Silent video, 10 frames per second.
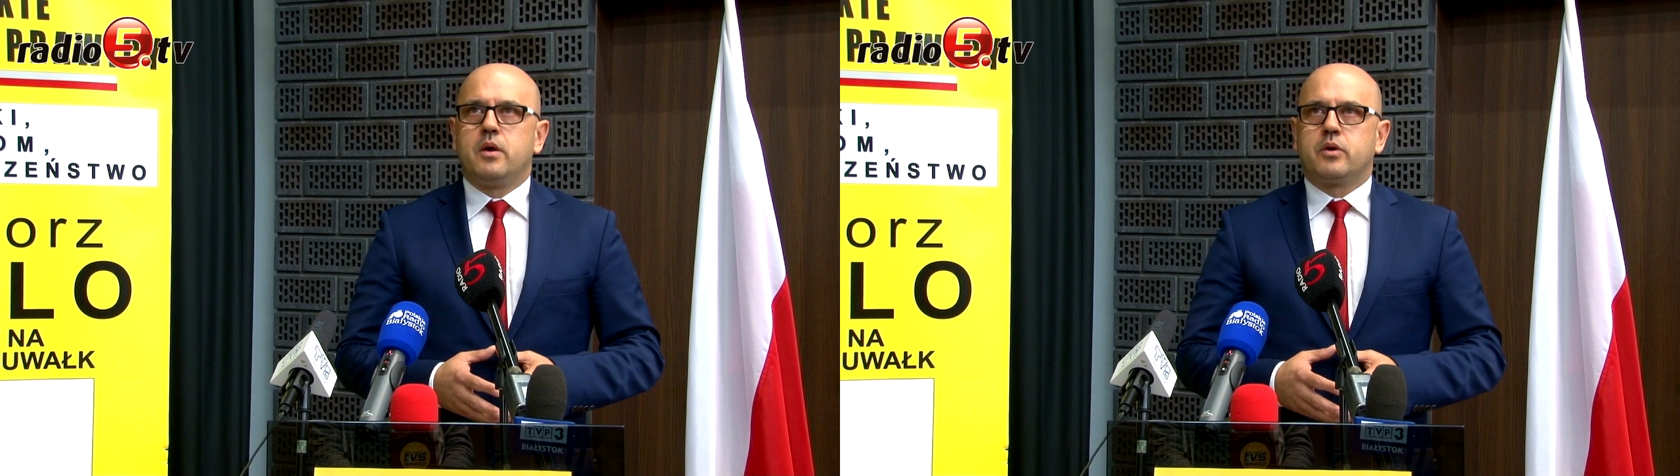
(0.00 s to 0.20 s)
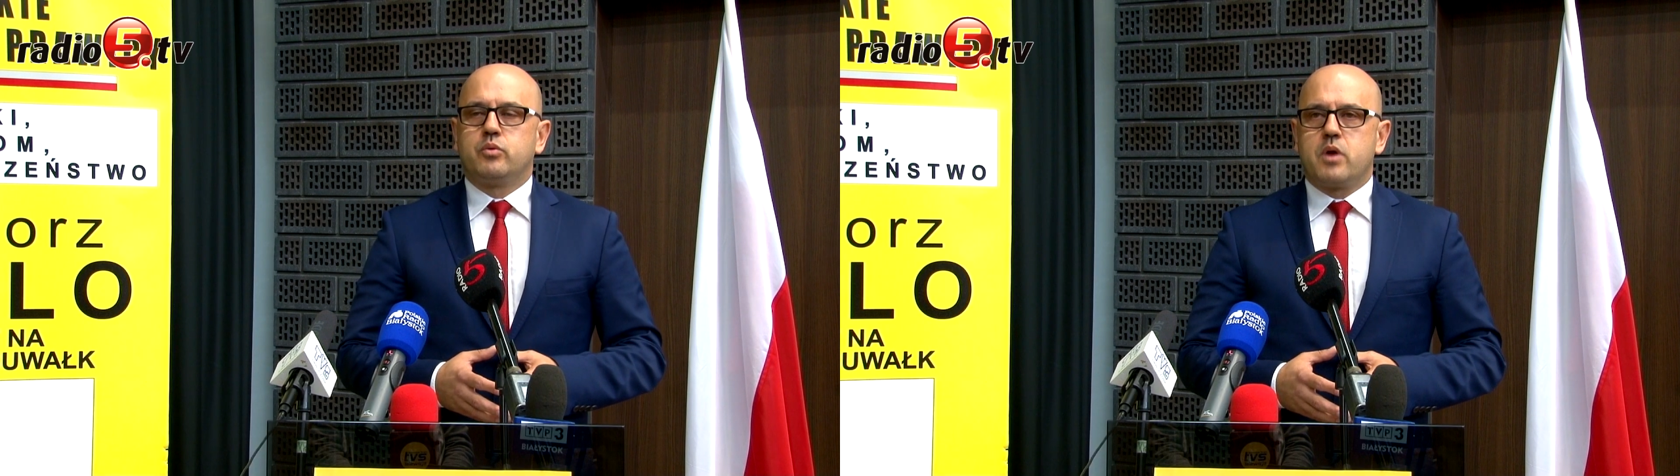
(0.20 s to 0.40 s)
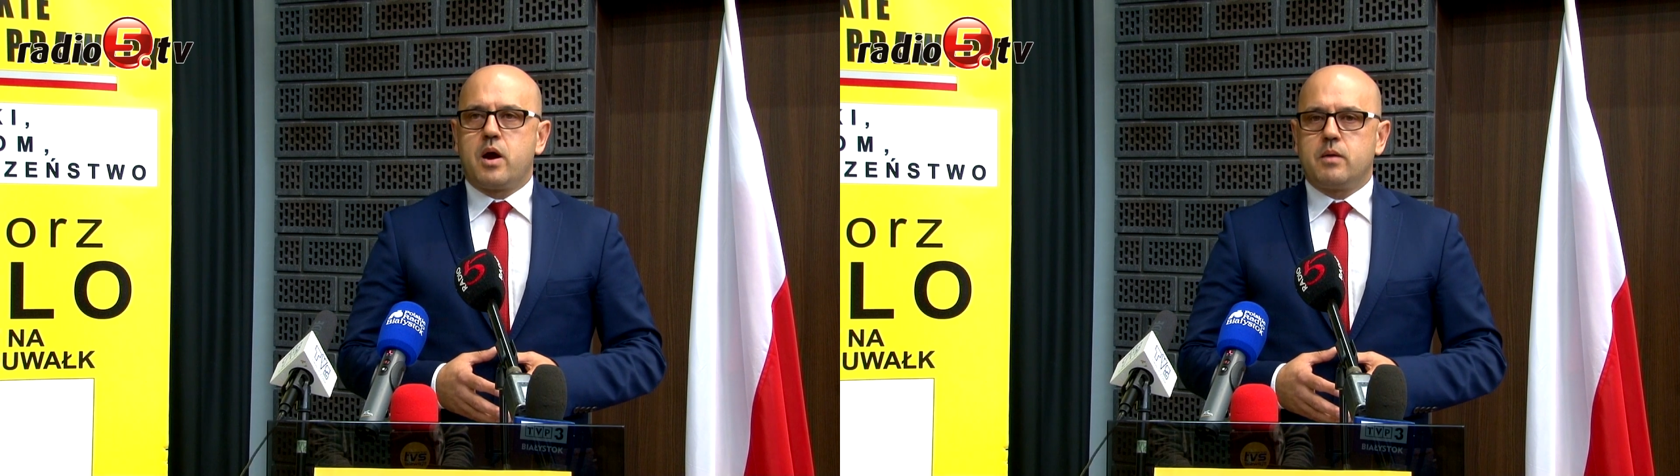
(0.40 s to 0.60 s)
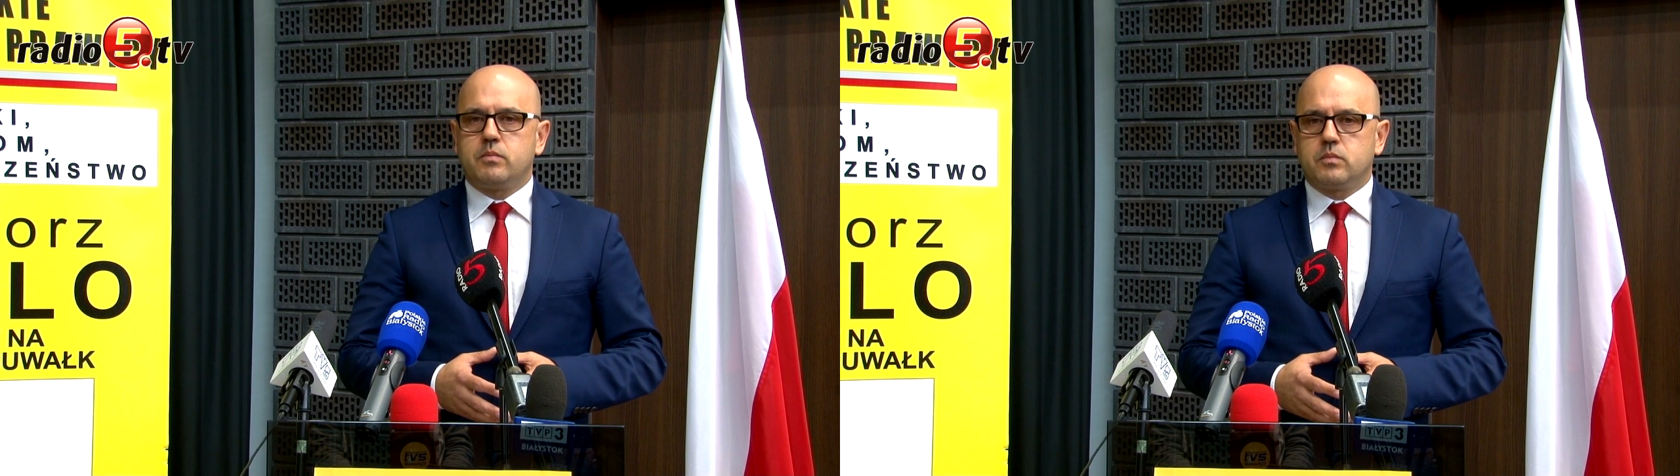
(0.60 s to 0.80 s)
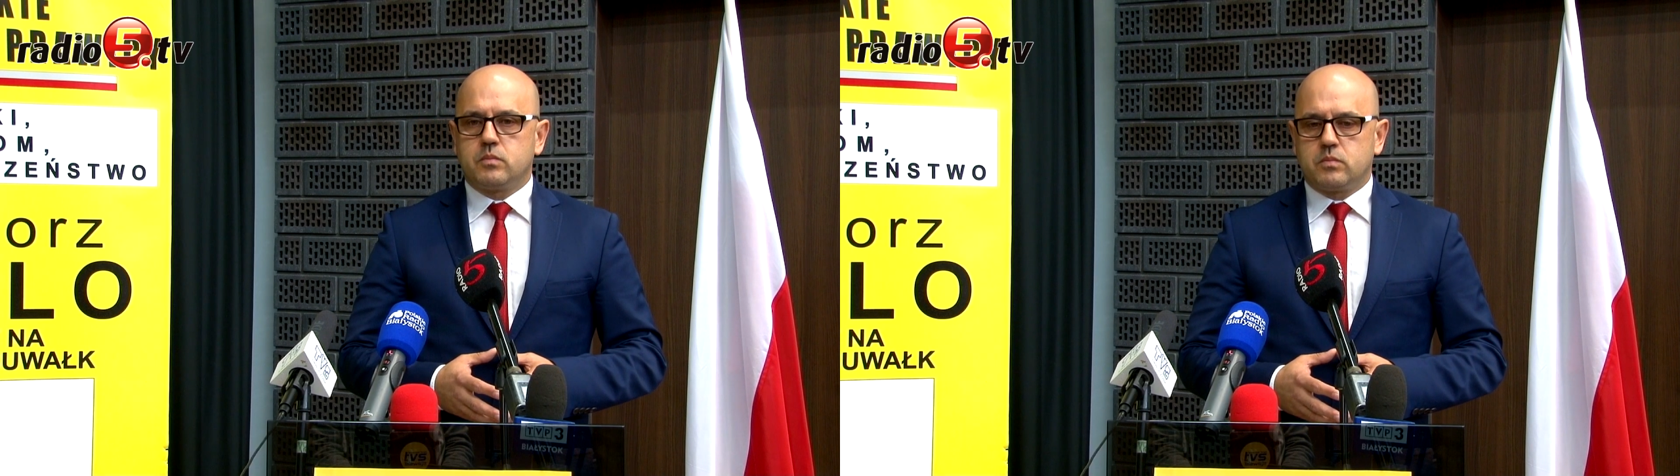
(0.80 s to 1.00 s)

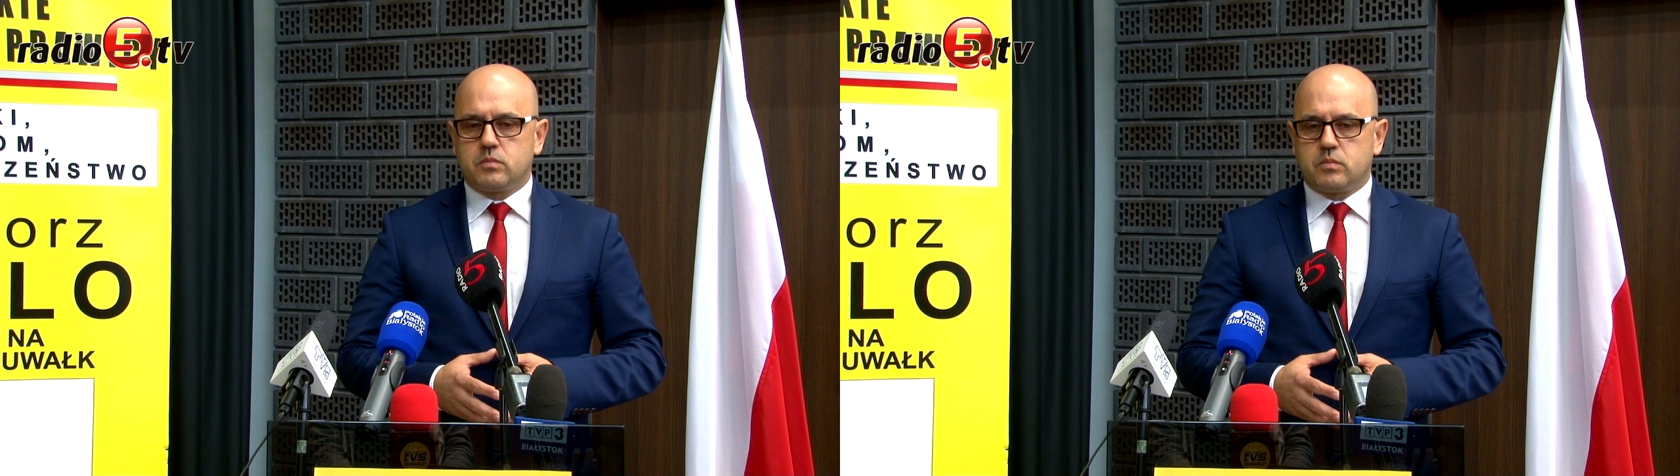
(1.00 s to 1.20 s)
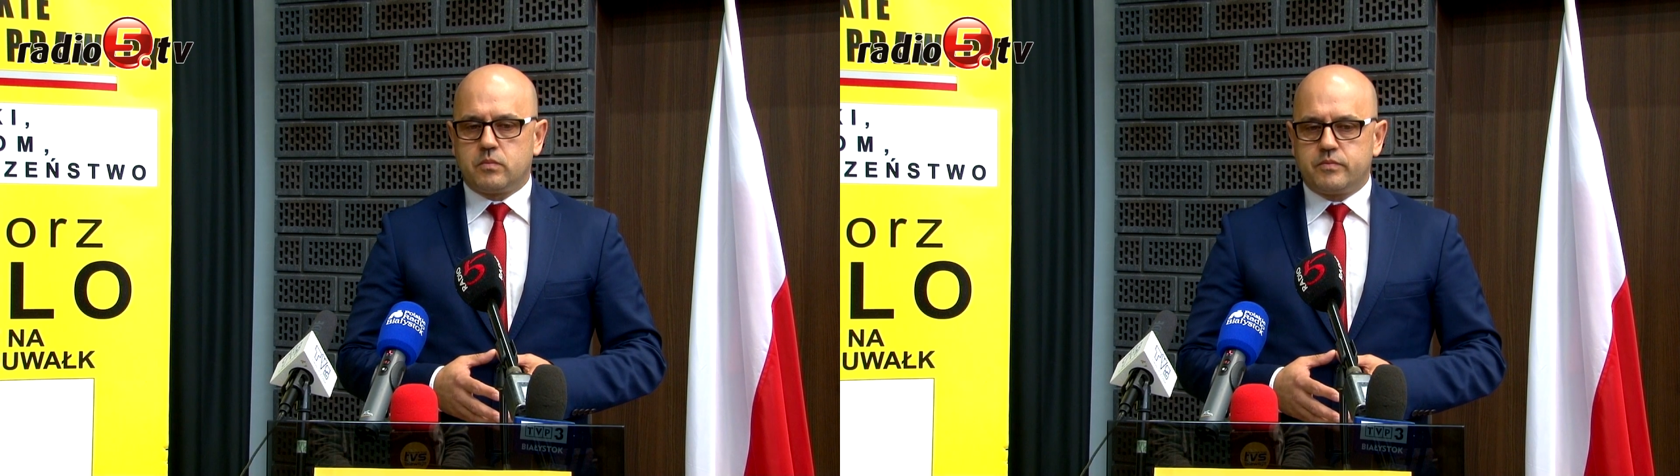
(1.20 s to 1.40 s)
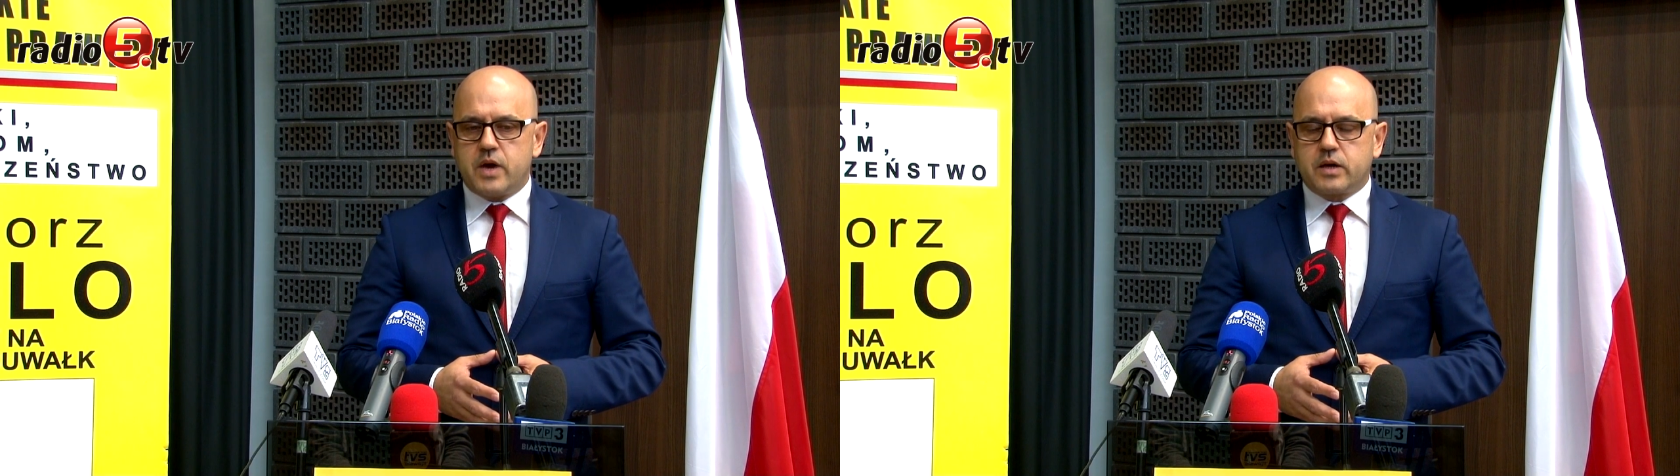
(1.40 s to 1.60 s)
która w